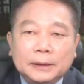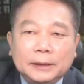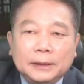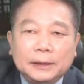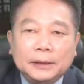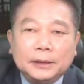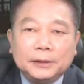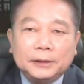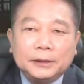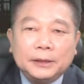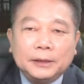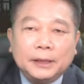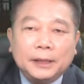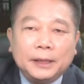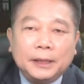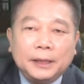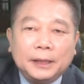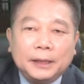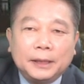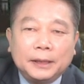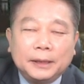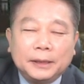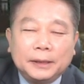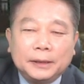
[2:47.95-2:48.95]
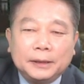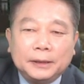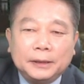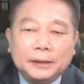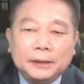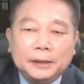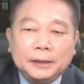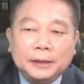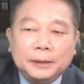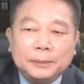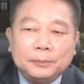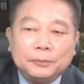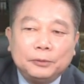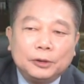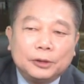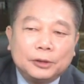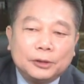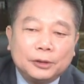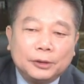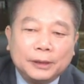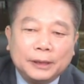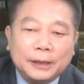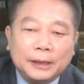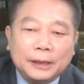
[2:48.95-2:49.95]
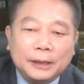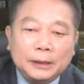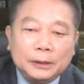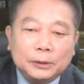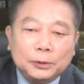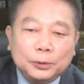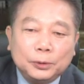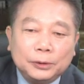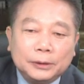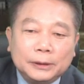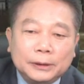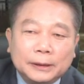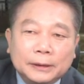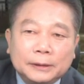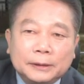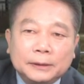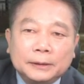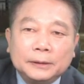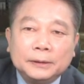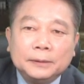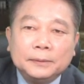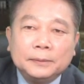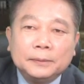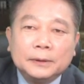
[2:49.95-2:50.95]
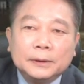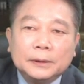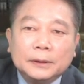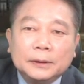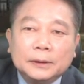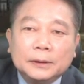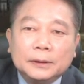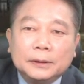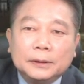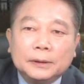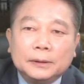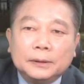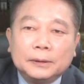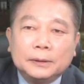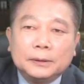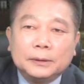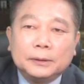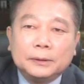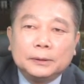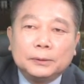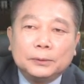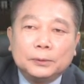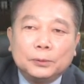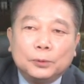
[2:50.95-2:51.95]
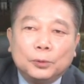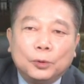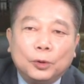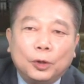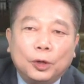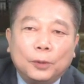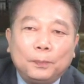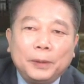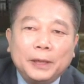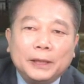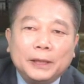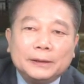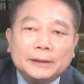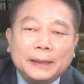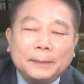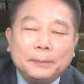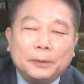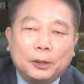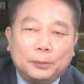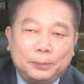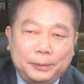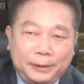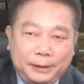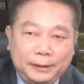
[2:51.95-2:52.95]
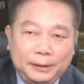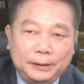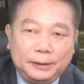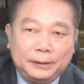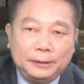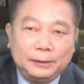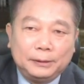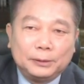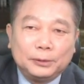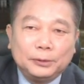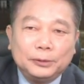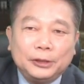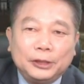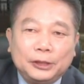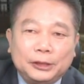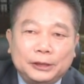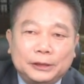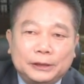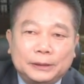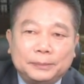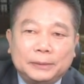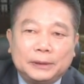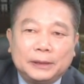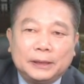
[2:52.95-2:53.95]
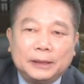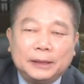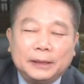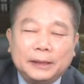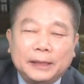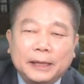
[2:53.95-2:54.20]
현재 이 물건의 소유자는 농업회사 법인으로 되어 있습니다.